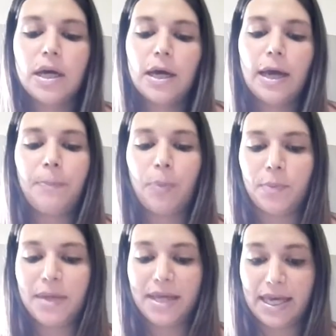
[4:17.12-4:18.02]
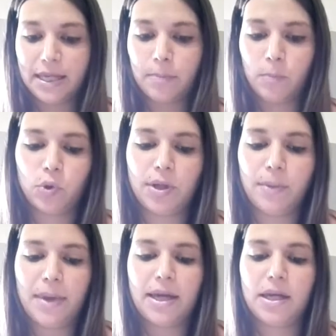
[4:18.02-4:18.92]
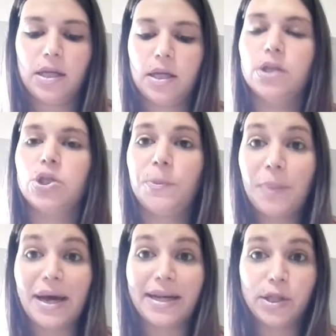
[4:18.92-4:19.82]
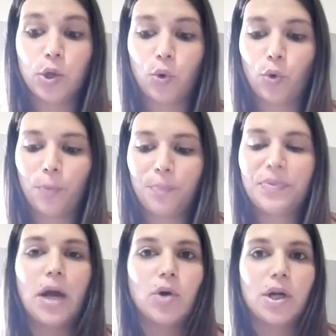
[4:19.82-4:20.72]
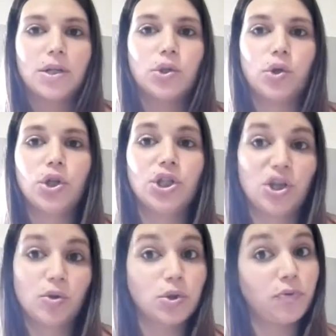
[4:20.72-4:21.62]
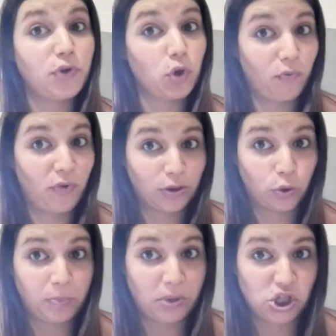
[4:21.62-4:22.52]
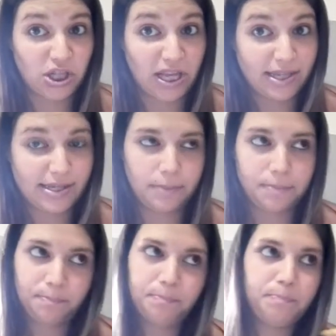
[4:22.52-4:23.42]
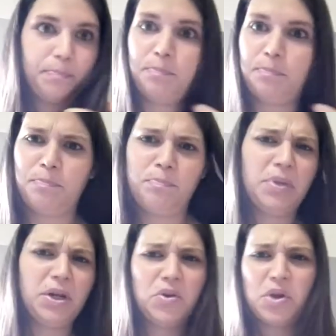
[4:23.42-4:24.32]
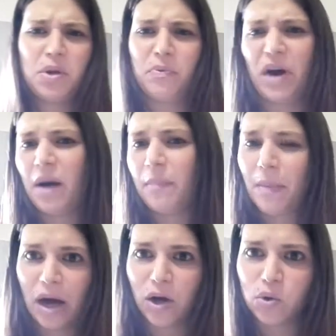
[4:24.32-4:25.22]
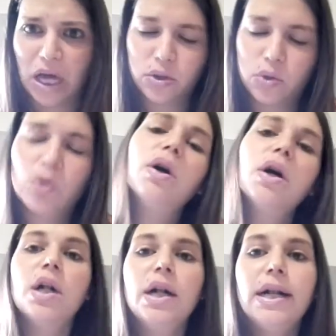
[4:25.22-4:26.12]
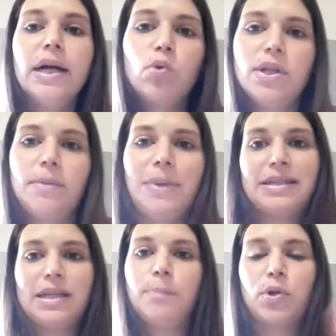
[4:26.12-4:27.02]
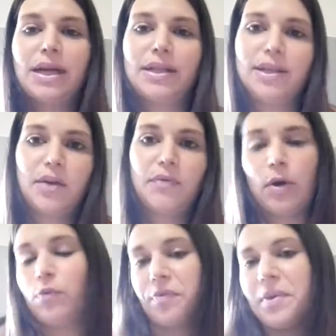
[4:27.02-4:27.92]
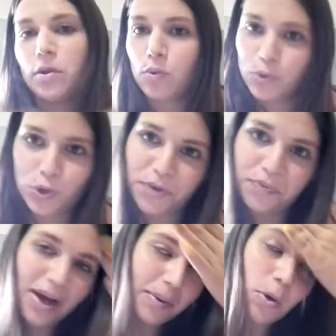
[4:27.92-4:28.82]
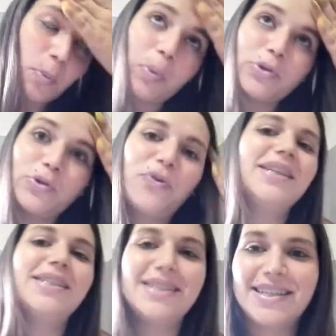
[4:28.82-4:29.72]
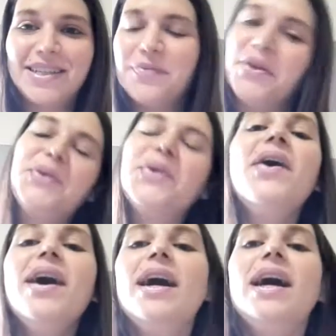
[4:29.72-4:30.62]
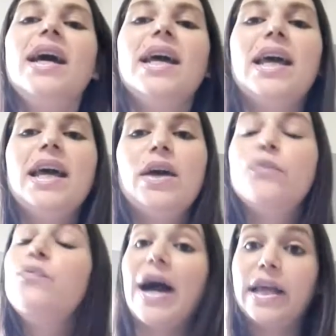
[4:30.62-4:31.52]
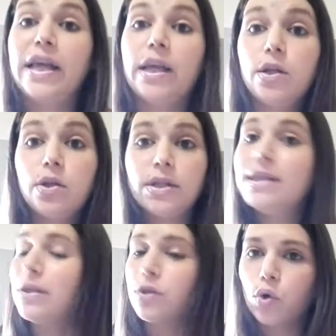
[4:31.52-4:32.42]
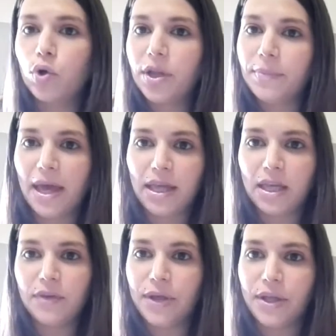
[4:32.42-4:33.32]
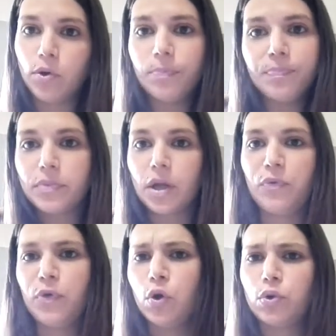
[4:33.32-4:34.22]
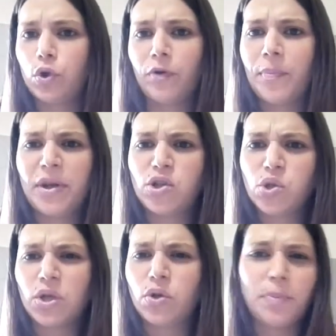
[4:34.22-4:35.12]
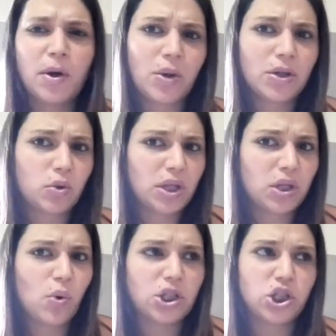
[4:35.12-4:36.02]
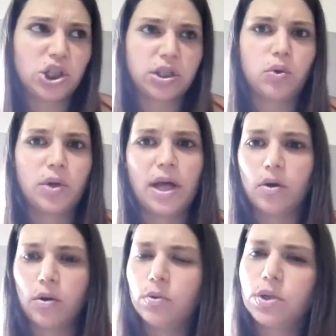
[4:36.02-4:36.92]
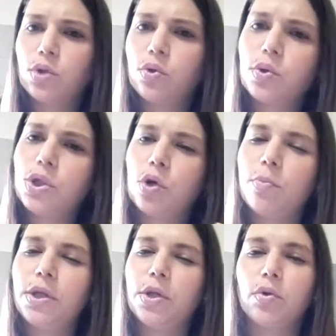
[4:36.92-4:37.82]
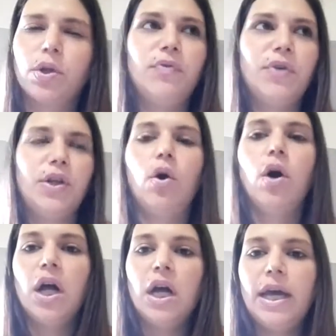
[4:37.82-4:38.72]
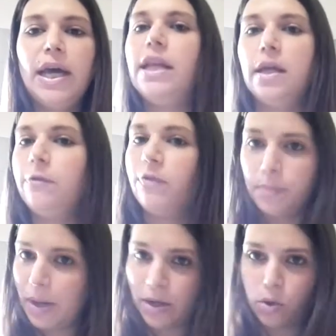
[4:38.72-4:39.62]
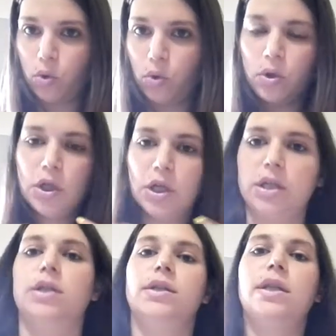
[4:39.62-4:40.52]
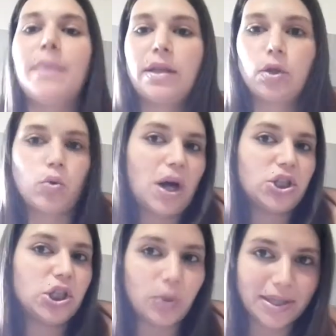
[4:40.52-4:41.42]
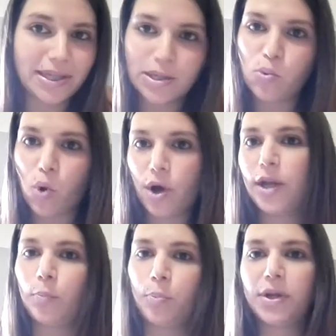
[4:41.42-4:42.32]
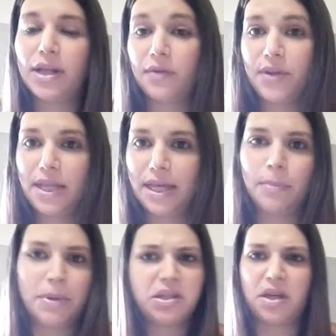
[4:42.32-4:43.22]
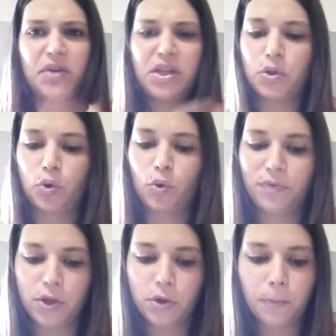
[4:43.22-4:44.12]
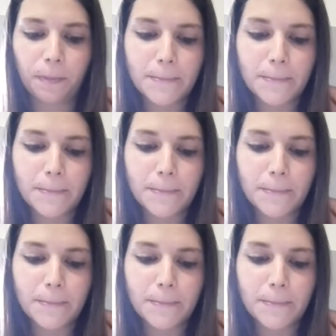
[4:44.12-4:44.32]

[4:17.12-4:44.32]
E poi mi chiede il mondo di Mary, eh, ci parli di loro? Allora tesoro, io già questo video l'ho fatto in precedenza, parecchio tempo fa, ma manco tanto. Quindi basta l'importante è che vai, ovviamente non sto a rifare perché non posso fare gli stessi video, e vai indietro con i miei video, alla fine lo trovo in pareggio scritto i miei quattro tatuaggi se non erro scritto così come titolo del video e lì vi parlo eh, dei miei tatuaggi, quindi se vuoi lo puoi andare a vedere, basta che vai indietro quei video.